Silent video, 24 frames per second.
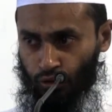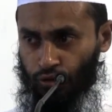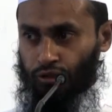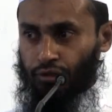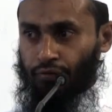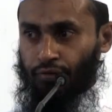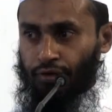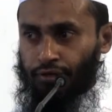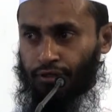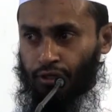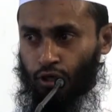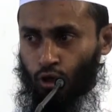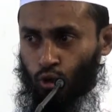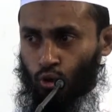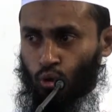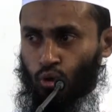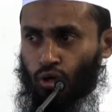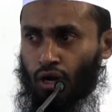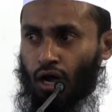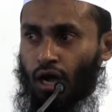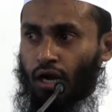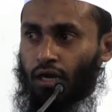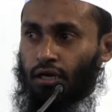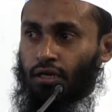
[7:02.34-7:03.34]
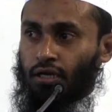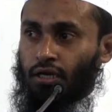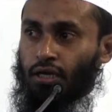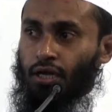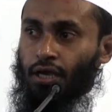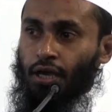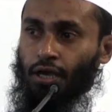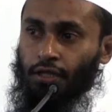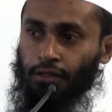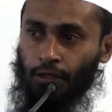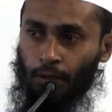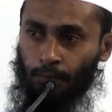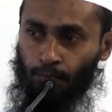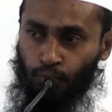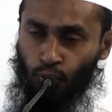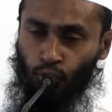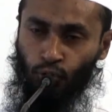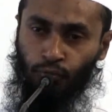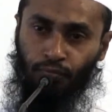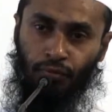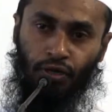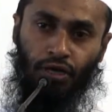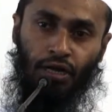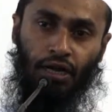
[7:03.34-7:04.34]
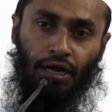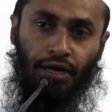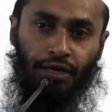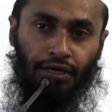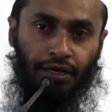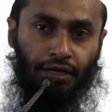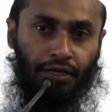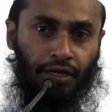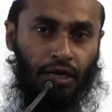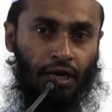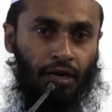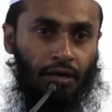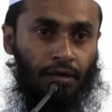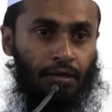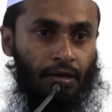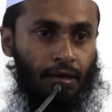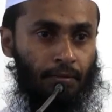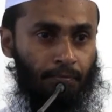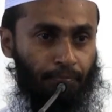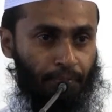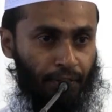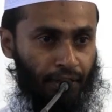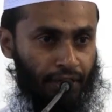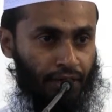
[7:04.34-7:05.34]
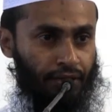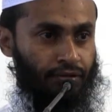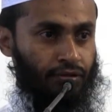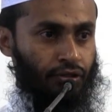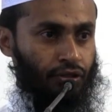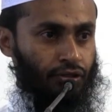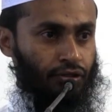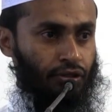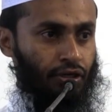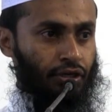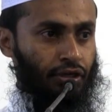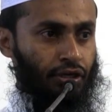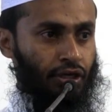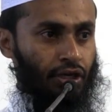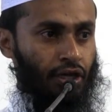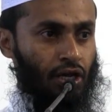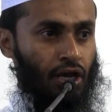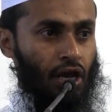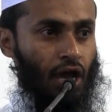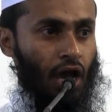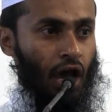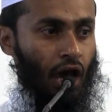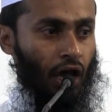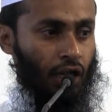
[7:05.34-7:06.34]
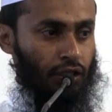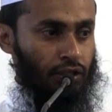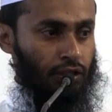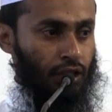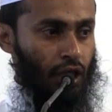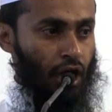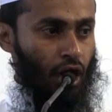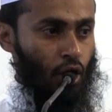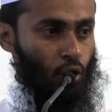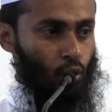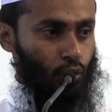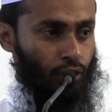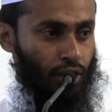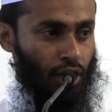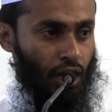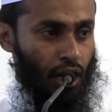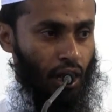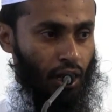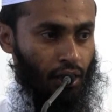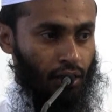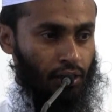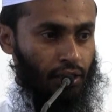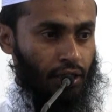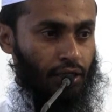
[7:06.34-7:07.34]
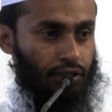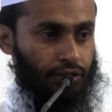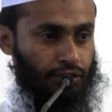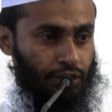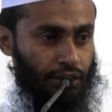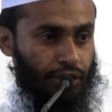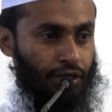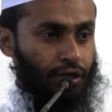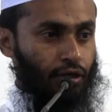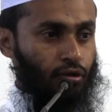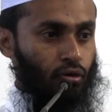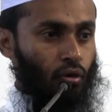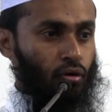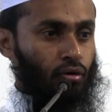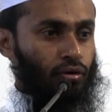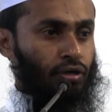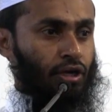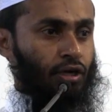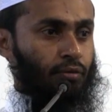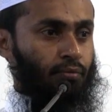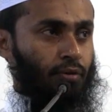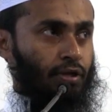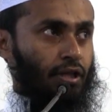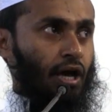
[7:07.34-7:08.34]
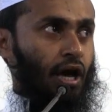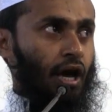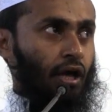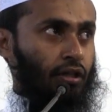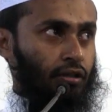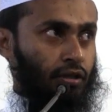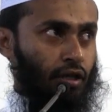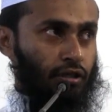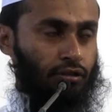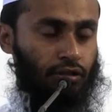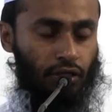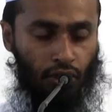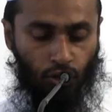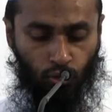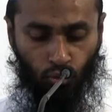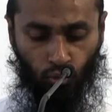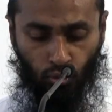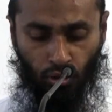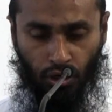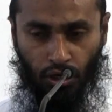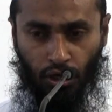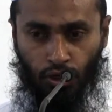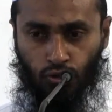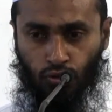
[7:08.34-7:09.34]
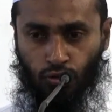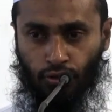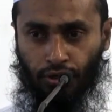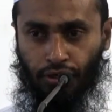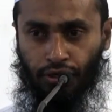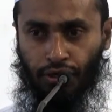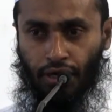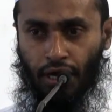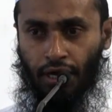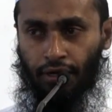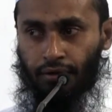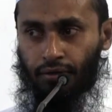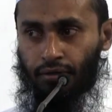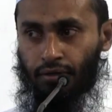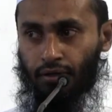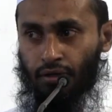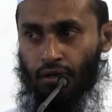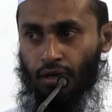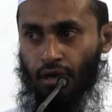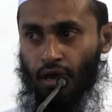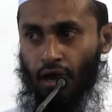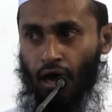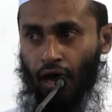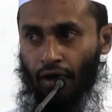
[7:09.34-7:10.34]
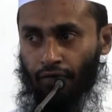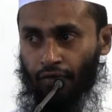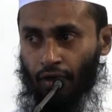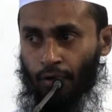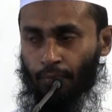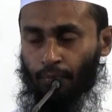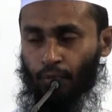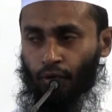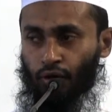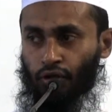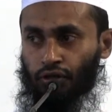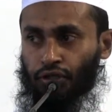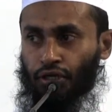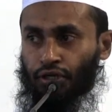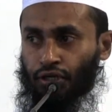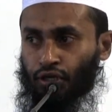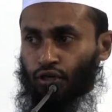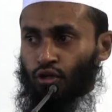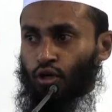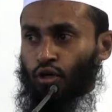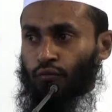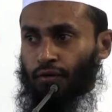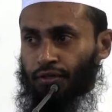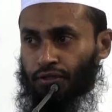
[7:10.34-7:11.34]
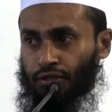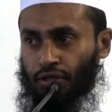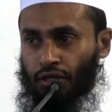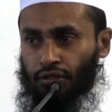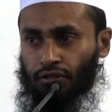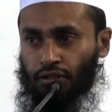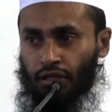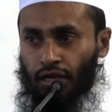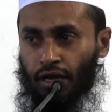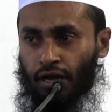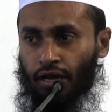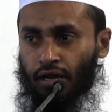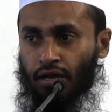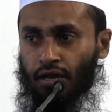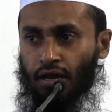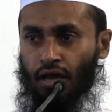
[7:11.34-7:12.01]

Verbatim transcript: முடிந்துவிட்டு என்று சொன்னால் இந்த பூமியிலே நீங்கள் பறந்து சென்று அல்லாஹுடைய அருளை தேடிக்கொள்ளுங்கள் என்பதாக அல்லா தலா குரானை சொல்கின்றான் அதே போன்று தான் இன்னொரு வசனத்தில்